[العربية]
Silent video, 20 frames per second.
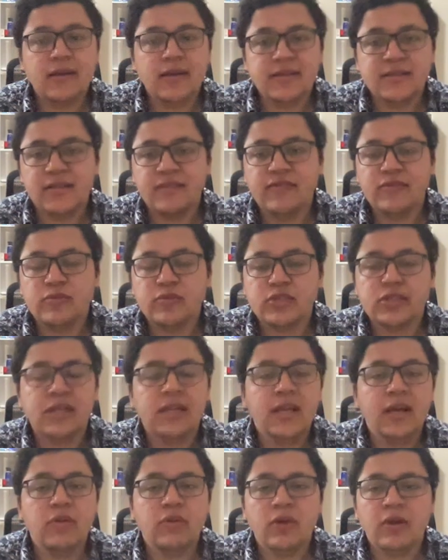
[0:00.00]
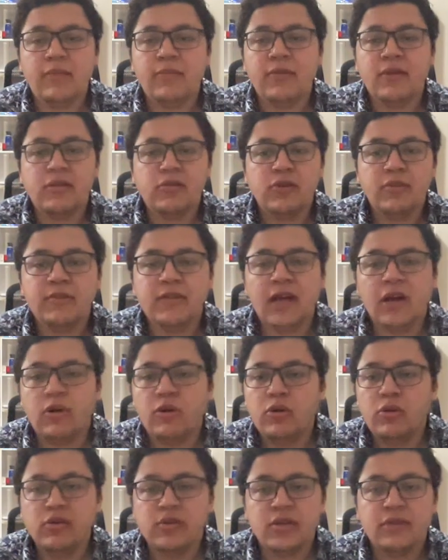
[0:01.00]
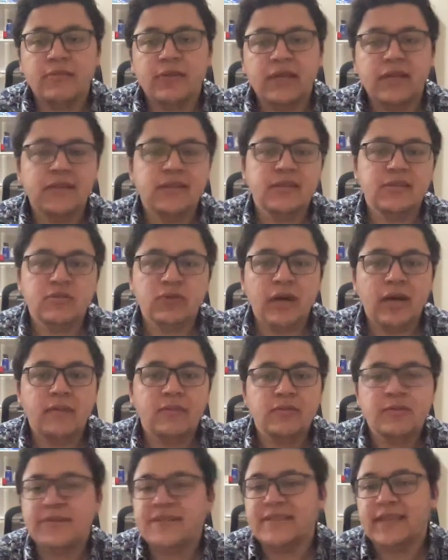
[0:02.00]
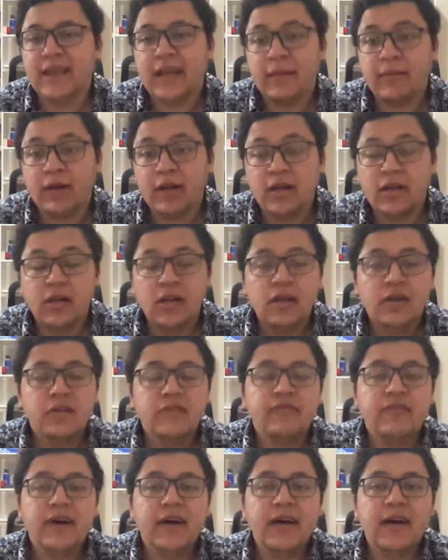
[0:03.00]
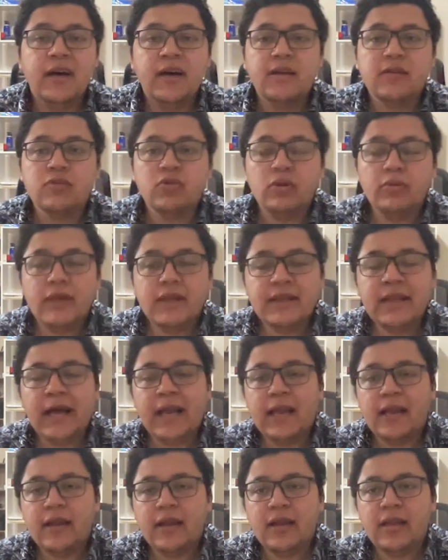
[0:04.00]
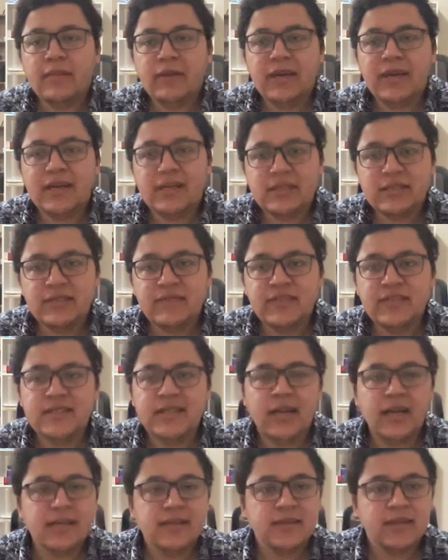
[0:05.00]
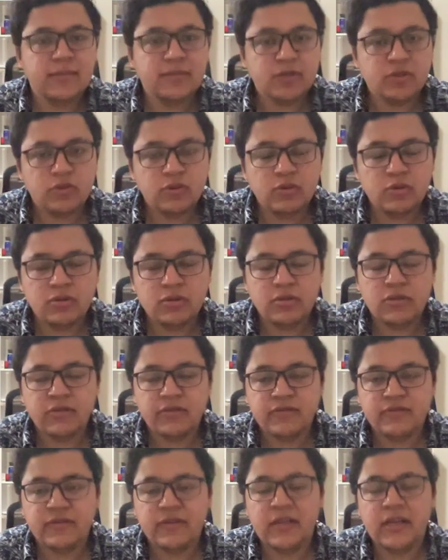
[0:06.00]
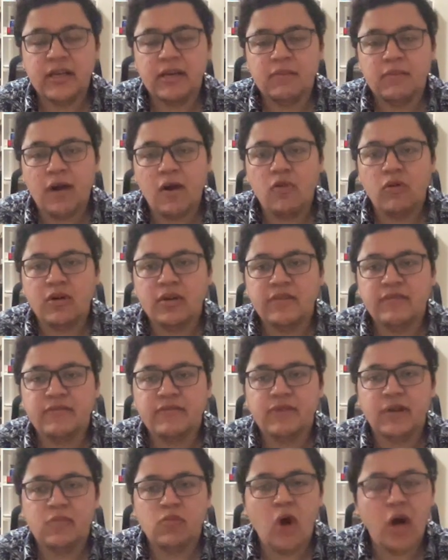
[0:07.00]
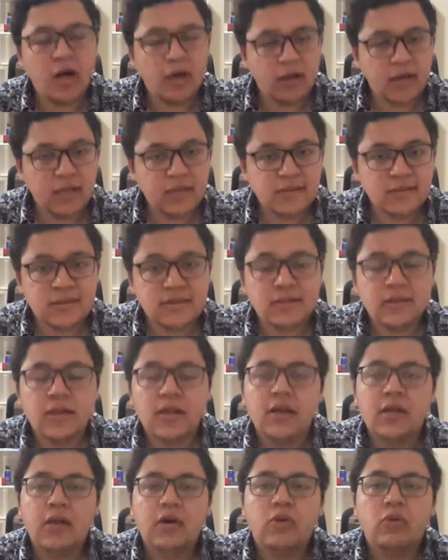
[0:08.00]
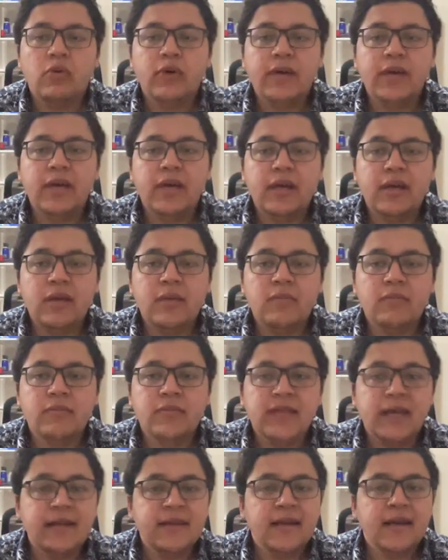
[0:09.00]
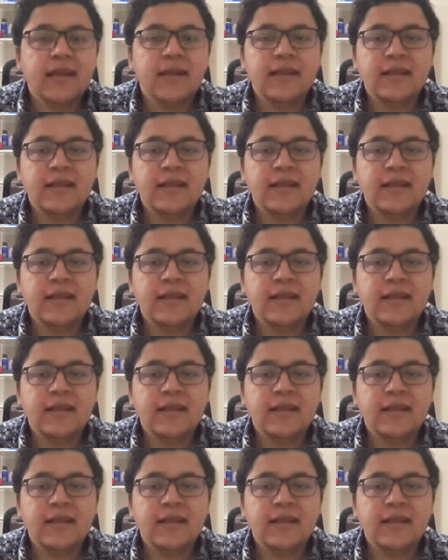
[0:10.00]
يحصل فيه مشكله والبثوي بتاعك كله ترمينيتد وبالسلامه فطول ما انت على النون ايميجرانت فيزا انت بتكون في موقف مؤقت وبتحتاج ان